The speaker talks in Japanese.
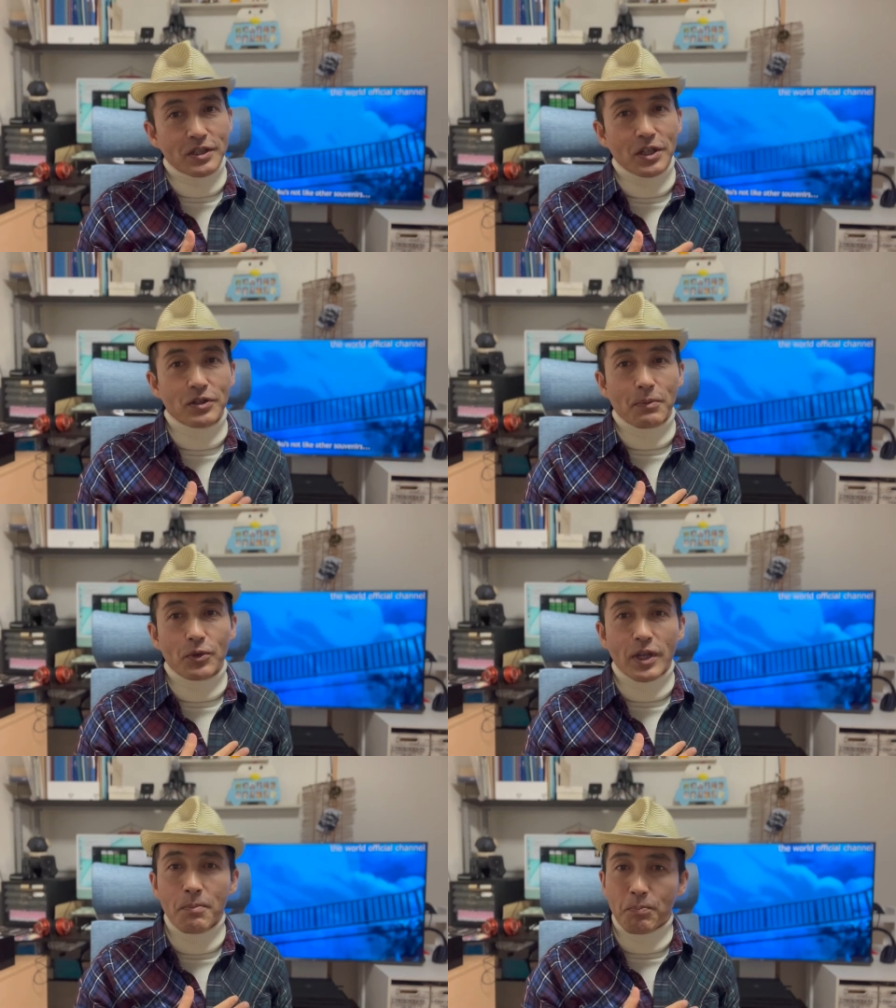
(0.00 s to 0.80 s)
いってるというか、
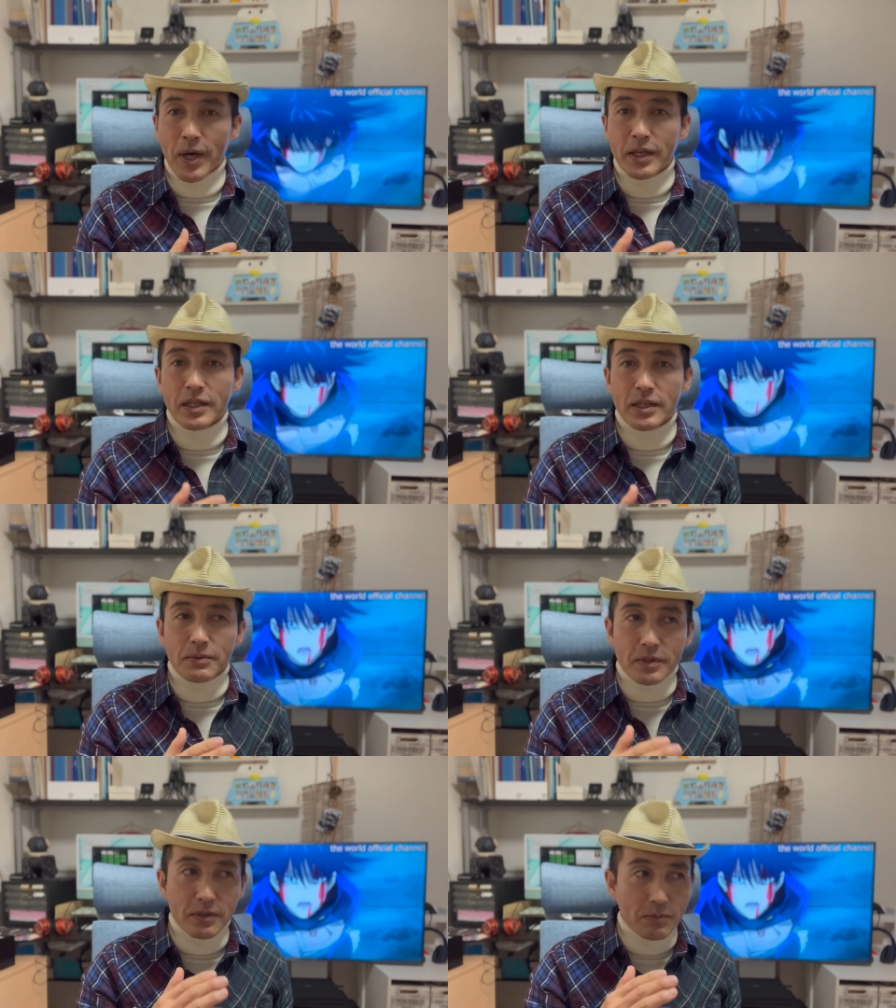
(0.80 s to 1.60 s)
もう年配
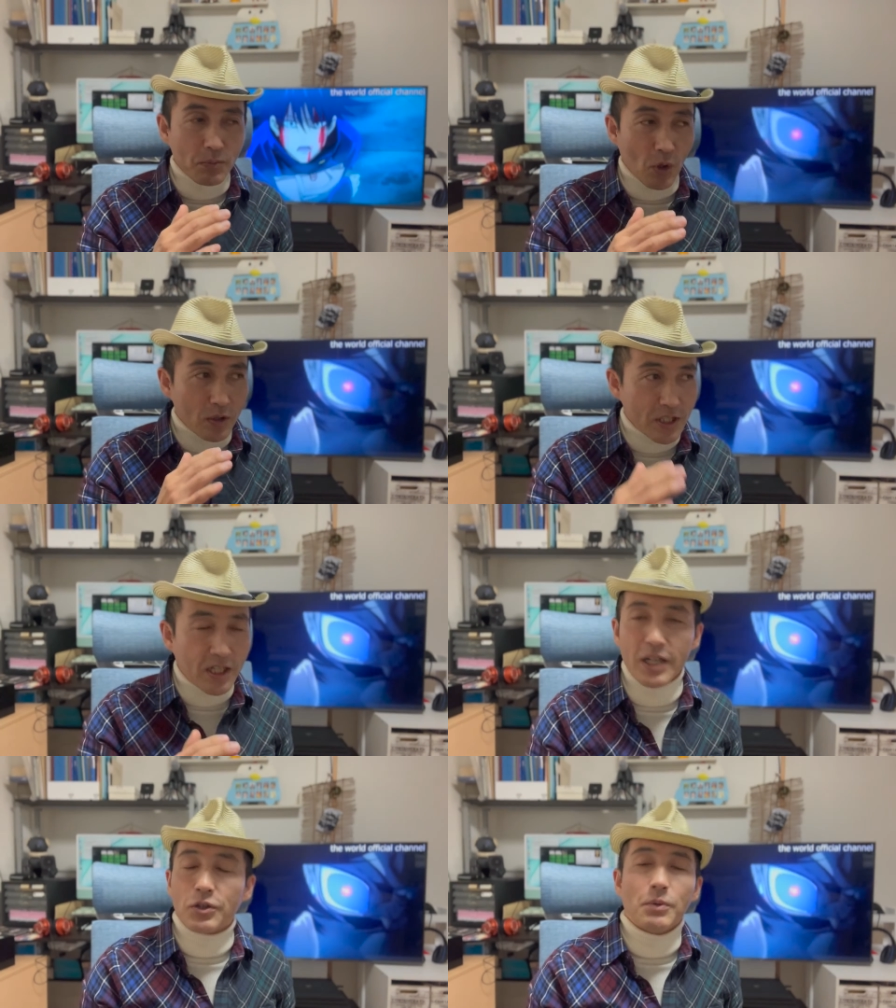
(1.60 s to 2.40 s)
にもう
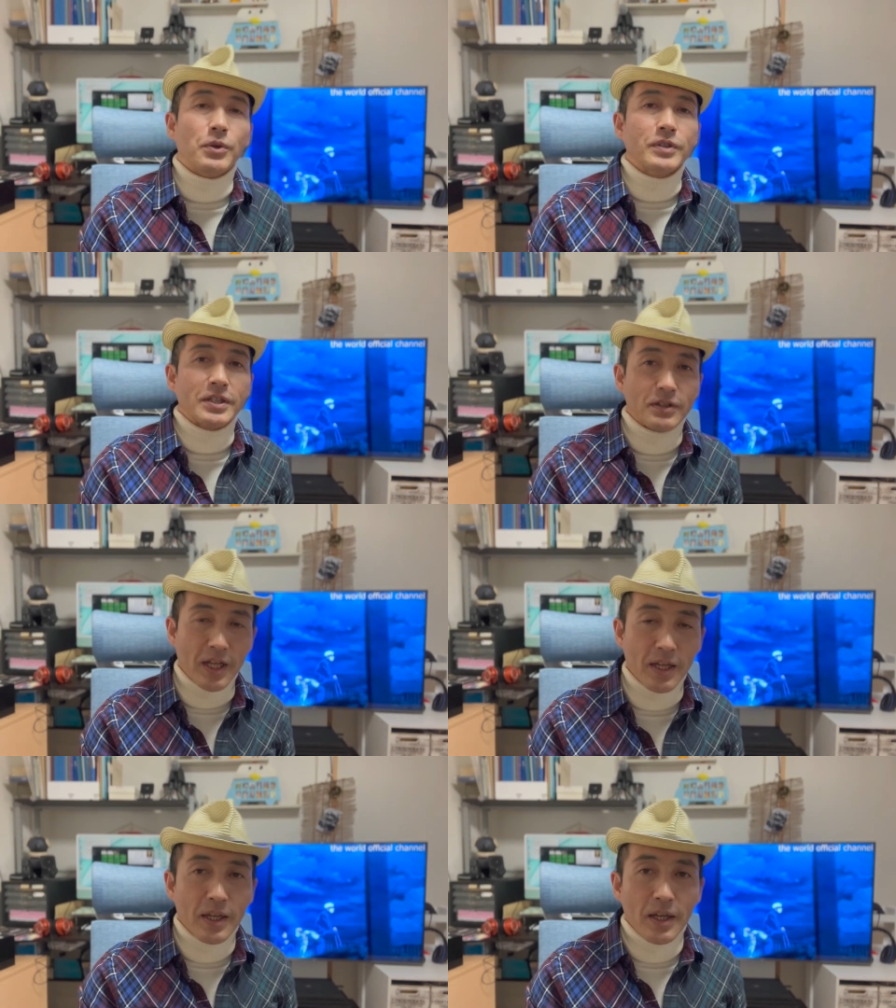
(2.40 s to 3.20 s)
近いと思うんですよ
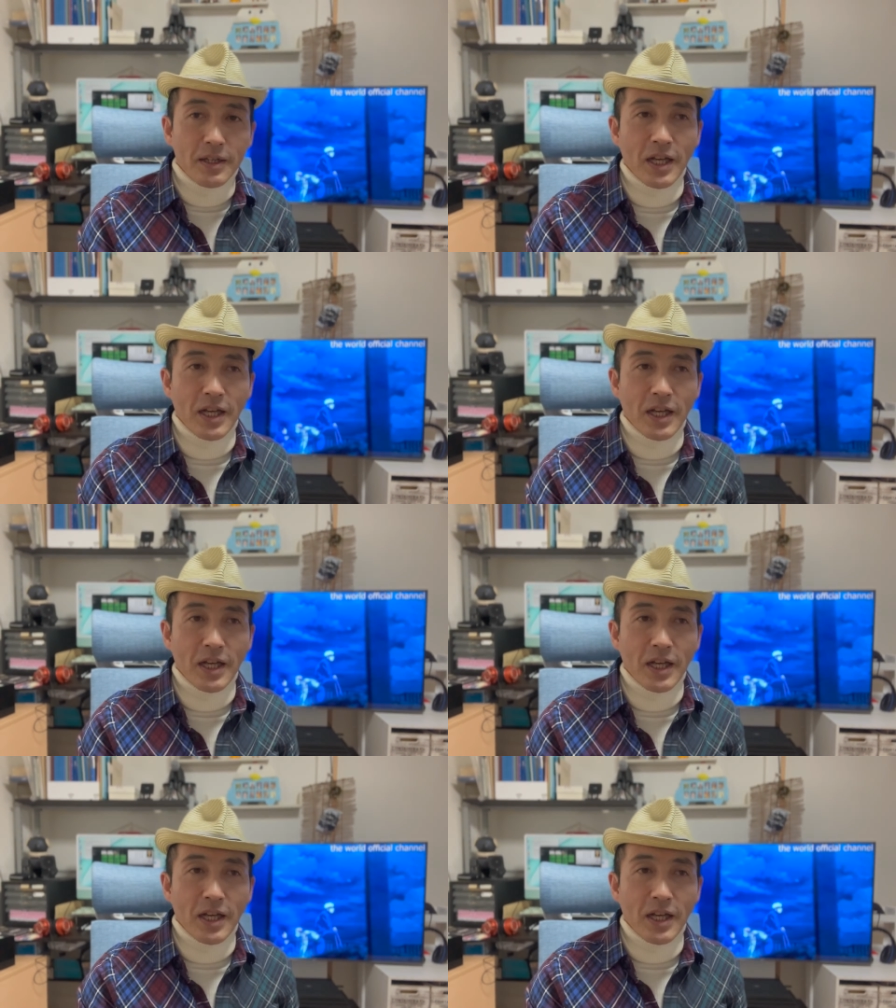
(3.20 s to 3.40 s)
ね。